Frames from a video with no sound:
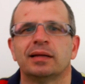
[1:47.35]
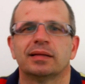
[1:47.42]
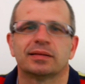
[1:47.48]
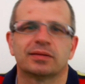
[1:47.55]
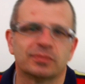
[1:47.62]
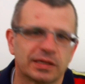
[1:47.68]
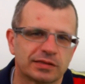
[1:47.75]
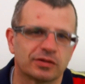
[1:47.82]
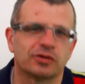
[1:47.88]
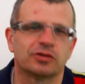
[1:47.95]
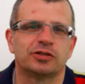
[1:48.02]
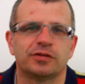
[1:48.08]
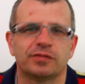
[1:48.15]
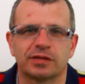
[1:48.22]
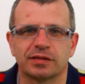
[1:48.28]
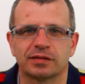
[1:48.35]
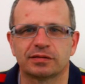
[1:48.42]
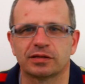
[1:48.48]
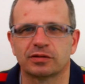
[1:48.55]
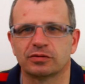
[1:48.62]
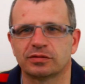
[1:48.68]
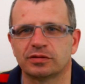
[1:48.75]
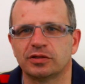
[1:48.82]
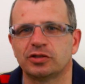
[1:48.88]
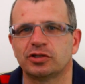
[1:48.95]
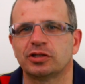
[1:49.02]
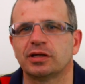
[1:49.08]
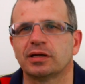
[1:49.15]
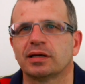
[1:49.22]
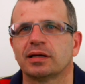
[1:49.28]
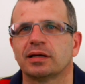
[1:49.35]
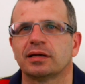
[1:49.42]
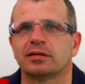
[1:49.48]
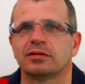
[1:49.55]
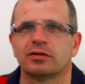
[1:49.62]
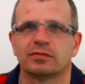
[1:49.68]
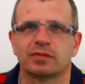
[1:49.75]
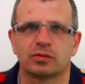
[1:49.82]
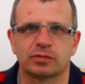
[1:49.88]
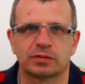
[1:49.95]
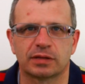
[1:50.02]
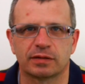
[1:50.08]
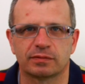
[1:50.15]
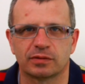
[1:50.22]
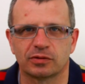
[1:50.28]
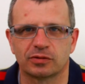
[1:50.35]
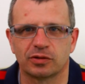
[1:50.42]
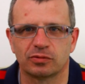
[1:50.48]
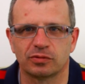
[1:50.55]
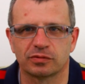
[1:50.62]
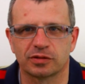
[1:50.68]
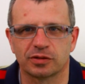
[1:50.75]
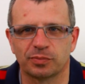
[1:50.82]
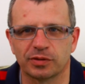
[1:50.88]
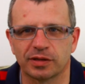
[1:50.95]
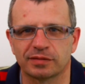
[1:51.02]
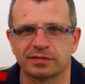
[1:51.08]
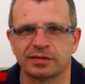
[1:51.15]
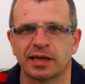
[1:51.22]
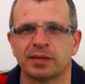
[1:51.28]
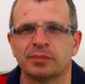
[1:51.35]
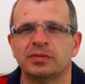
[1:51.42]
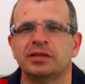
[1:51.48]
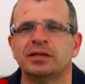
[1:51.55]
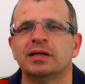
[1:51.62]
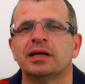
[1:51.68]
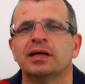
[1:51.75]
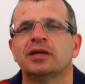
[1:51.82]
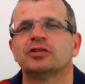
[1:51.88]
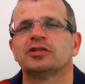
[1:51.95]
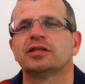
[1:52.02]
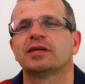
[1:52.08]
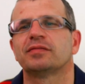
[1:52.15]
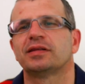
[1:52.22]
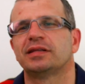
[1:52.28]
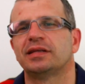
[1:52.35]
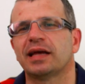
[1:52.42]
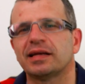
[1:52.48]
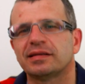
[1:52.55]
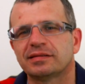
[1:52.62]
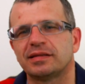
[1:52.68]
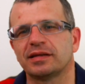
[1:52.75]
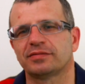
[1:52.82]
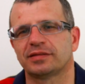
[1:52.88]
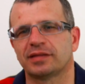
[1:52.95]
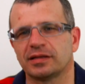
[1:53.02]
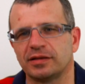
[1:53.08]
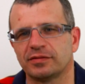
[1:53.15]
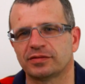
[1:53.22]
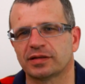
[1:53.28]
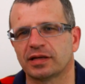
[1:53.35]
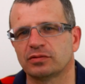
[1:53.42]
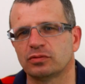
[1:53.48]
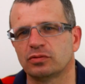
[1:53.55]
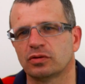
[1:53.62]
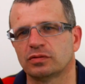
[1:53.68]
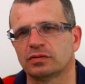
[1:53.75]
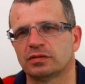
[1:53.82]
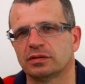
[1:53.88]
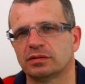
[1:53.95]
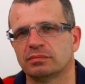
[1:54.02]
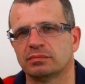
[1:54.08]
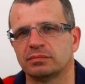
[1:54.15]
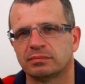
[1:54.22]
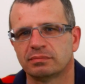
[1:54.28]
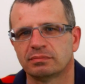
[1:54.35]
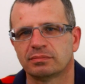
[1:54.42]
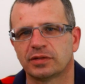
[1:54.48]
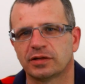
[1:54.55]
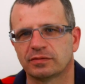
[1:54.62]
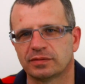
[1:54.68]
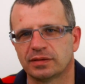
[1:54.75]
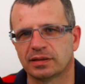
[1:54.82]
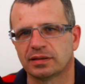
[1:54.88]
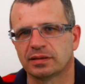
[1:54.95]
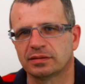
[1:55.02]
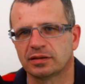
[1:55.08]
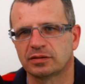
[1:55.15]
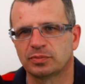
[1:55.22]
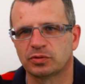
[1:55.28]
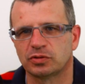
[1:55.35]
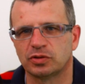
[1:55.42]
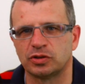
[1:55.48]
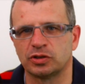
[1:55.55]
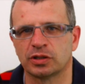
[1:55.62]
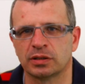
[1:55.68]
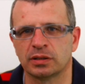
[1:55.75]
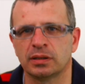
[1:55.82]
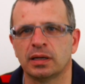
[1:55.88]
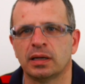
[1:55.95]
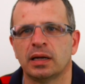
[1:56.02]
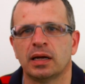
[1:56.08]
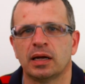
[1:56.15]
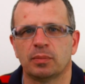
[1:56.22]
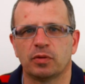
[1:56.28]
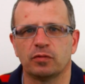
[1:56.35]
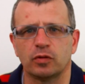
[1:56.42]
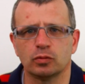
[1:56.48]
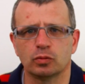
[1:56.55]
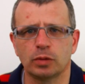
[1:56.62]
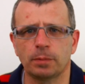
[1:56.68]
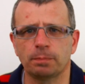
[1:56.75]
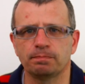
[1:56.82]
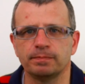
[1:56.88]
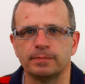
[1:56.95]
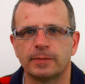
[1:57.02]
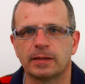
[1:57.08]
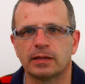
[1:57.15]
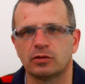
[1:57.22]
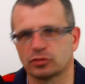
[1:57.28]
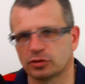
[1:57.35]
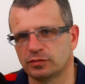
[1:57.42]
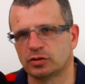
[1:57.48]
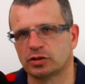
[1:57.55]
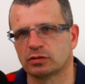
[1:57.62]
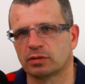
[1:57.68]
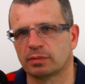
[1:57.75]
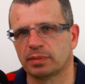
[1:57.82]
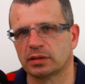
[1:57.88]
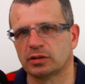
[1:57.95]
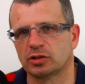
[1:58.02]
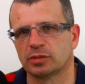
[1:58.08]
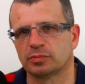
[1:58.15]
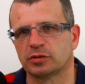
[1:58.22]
Natomiast od 19 stycznia nowa ustawa o kierujących pojazdami, że nawet jazda w stanie wskazującym prawda, na spożycie powoduje, i oczywiście złapanie Cię